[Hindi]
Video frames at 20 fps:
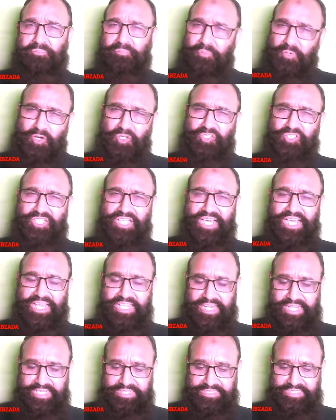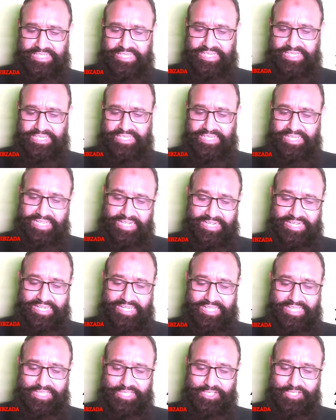पुख्ता इरादा कर
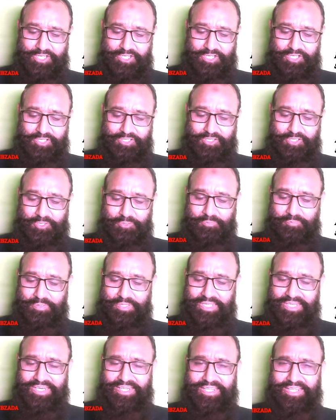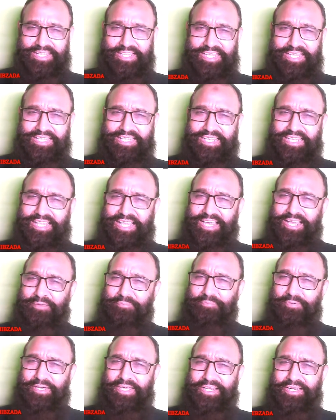लें तो फिर अल्लाह
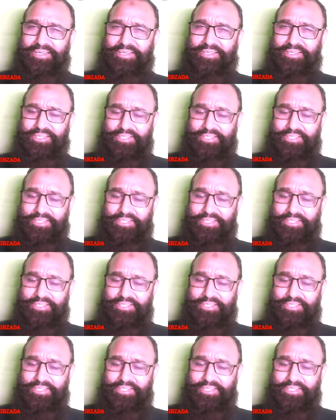पर